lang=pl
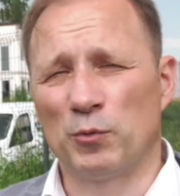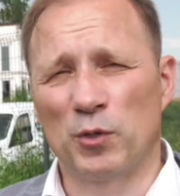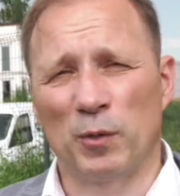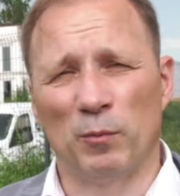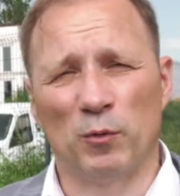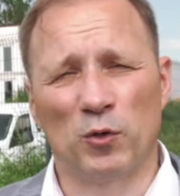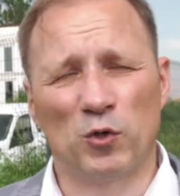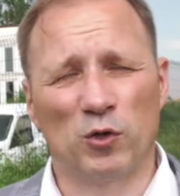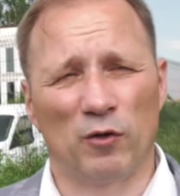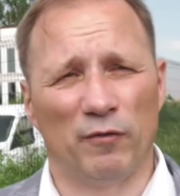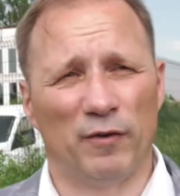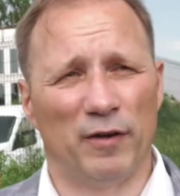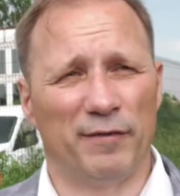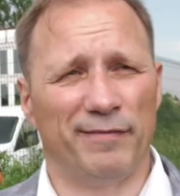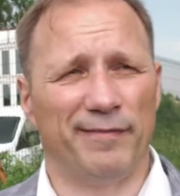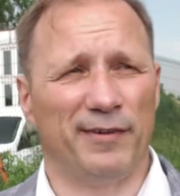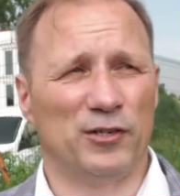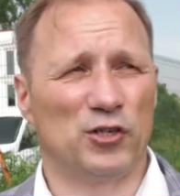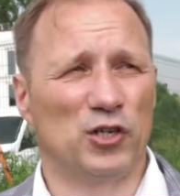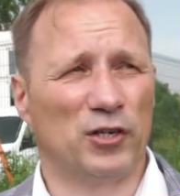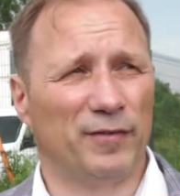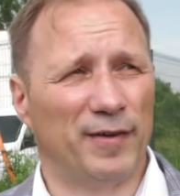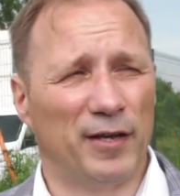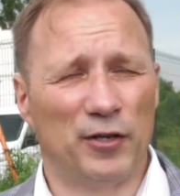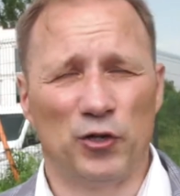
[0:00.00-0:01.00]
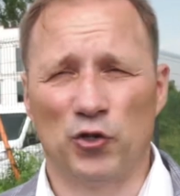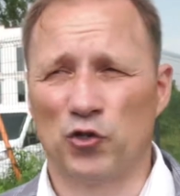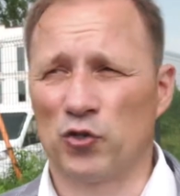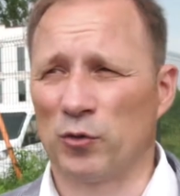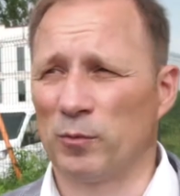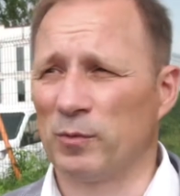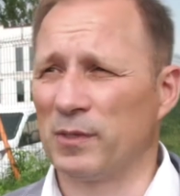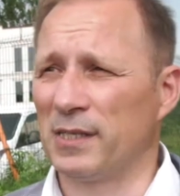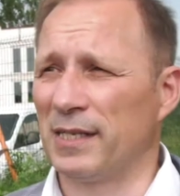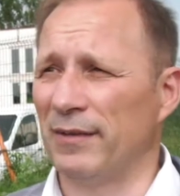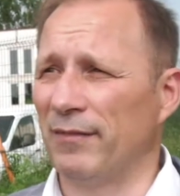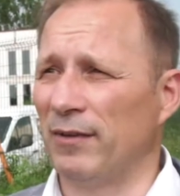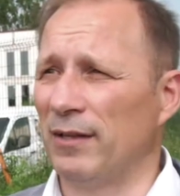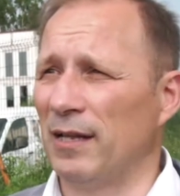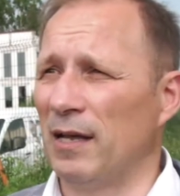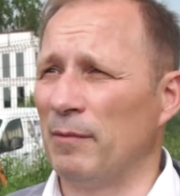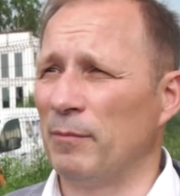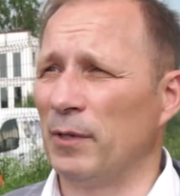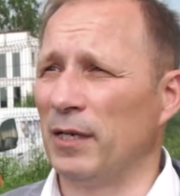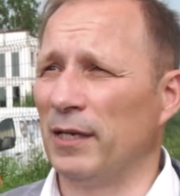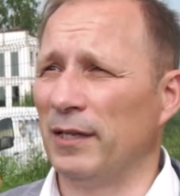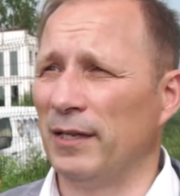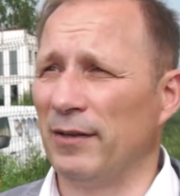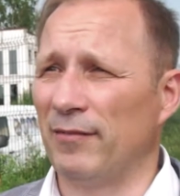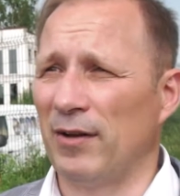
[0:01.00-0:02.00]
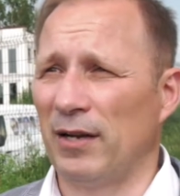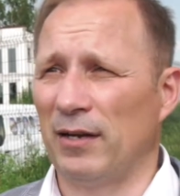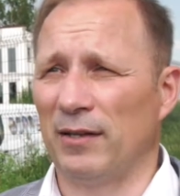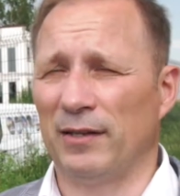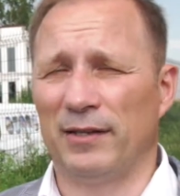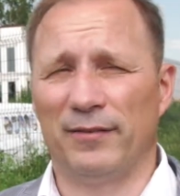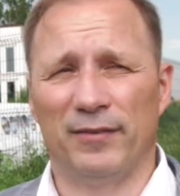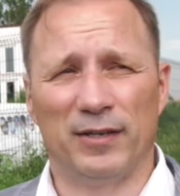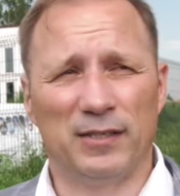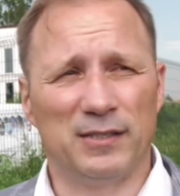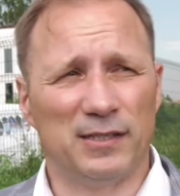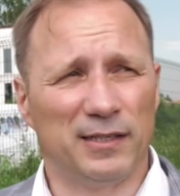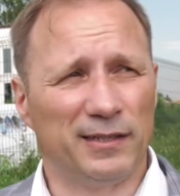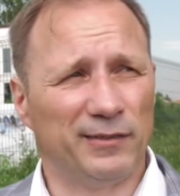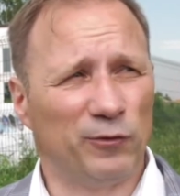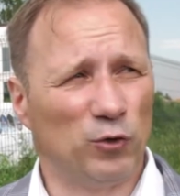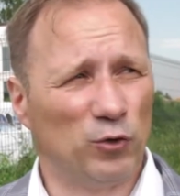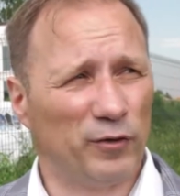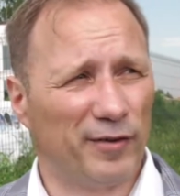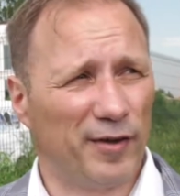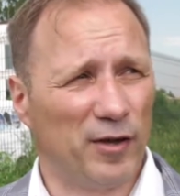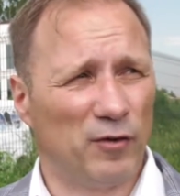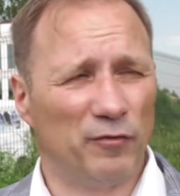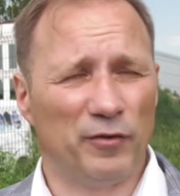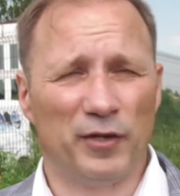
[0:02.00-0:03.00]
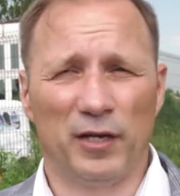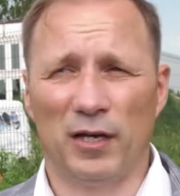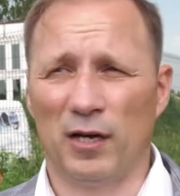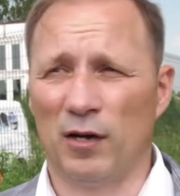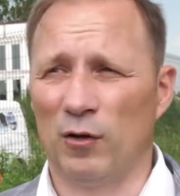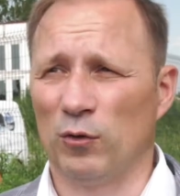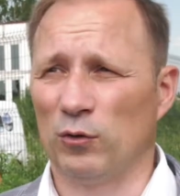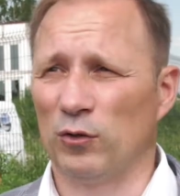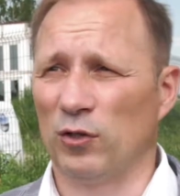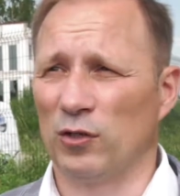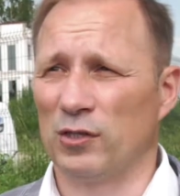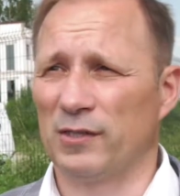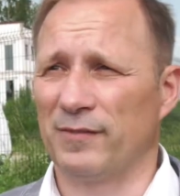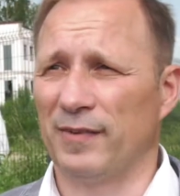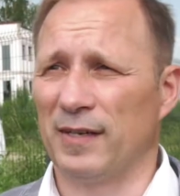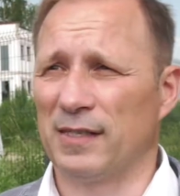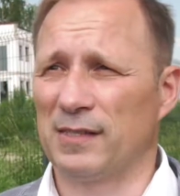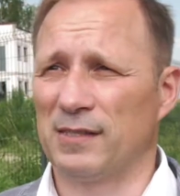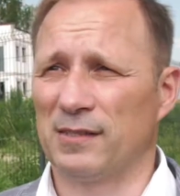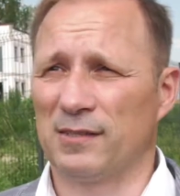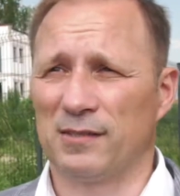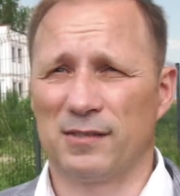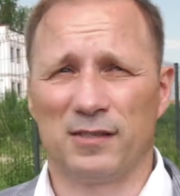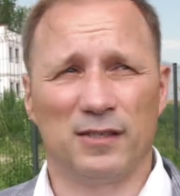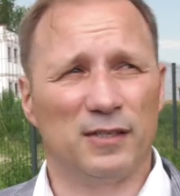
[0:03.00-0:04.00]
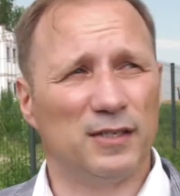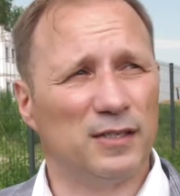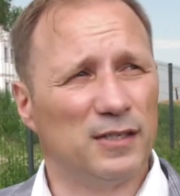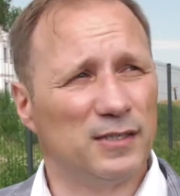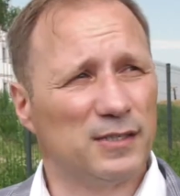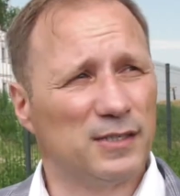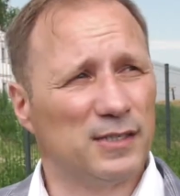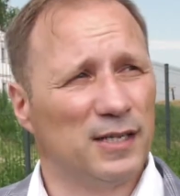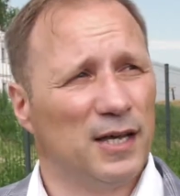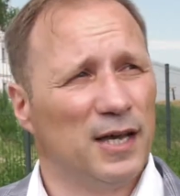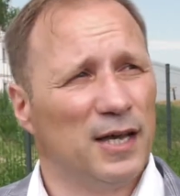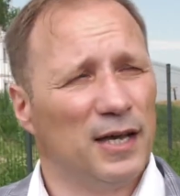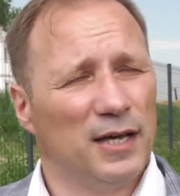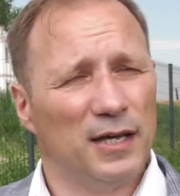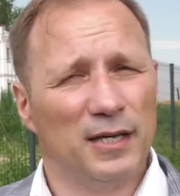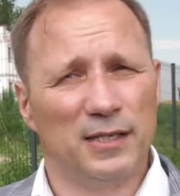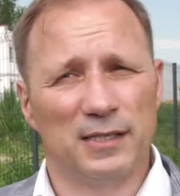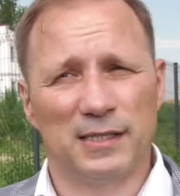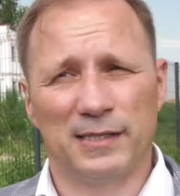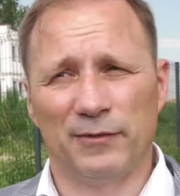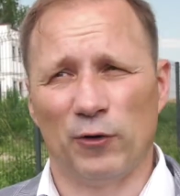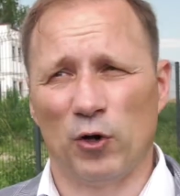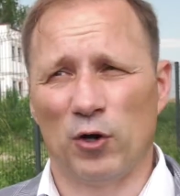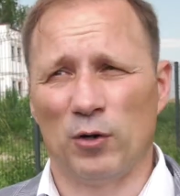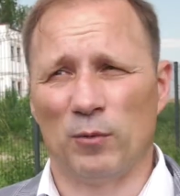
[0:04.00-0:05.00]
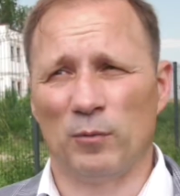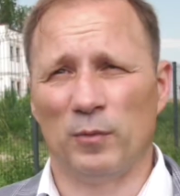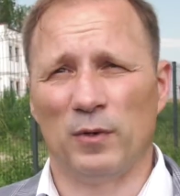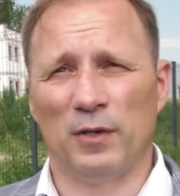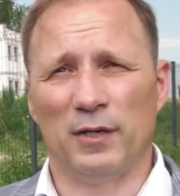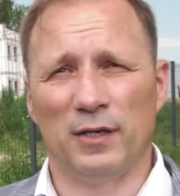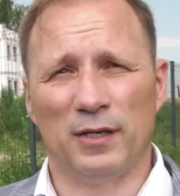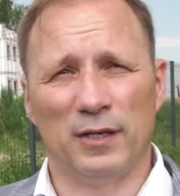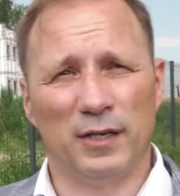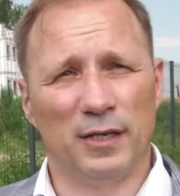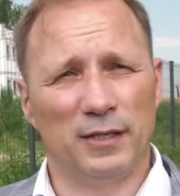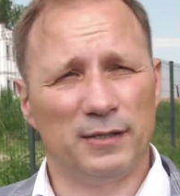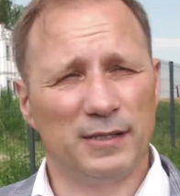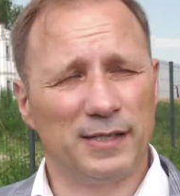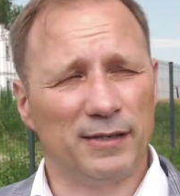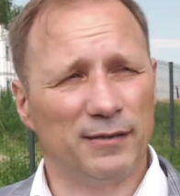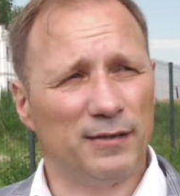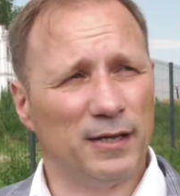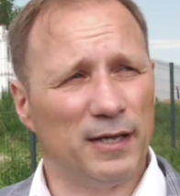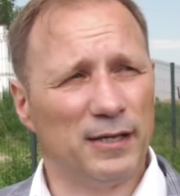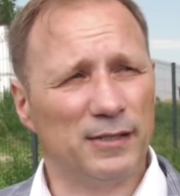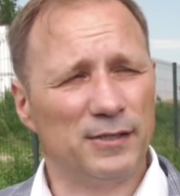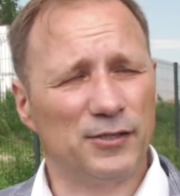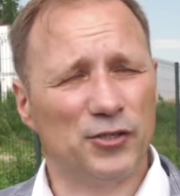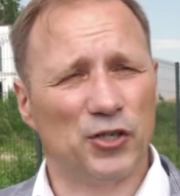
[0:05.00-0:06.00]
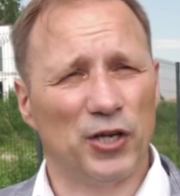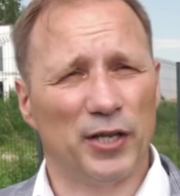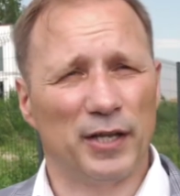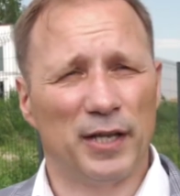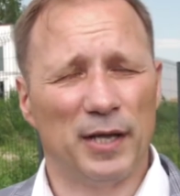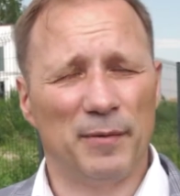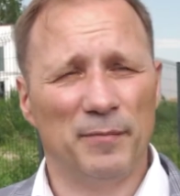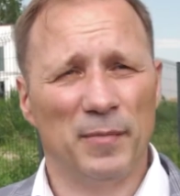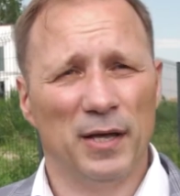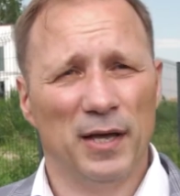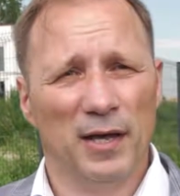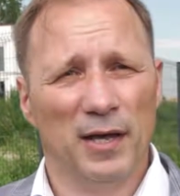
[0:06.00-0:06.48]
przemysłowej wręcz graniczą z terenami Generalnej Dyrekcji Dróg Krajowych i Autostrad z, z, z drogą e, S7.